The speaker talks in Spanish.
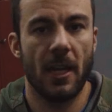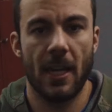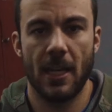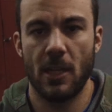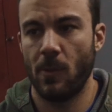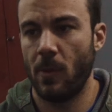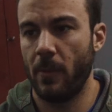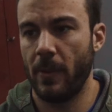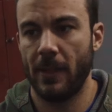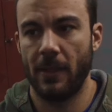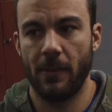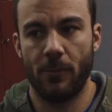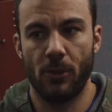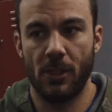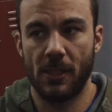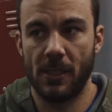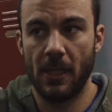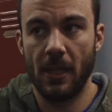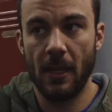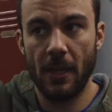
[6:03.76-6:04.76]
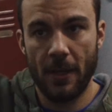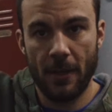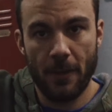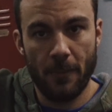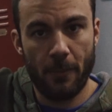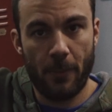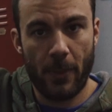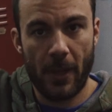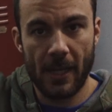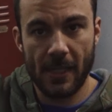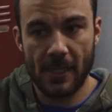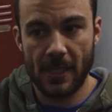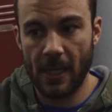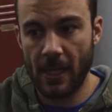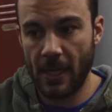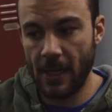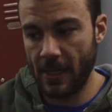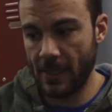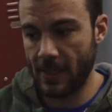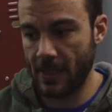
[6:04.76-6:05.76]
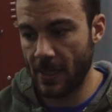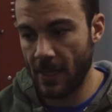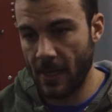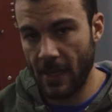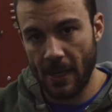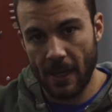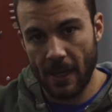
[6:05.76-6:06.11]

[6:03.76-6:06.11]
que haría normalmente, pues preses,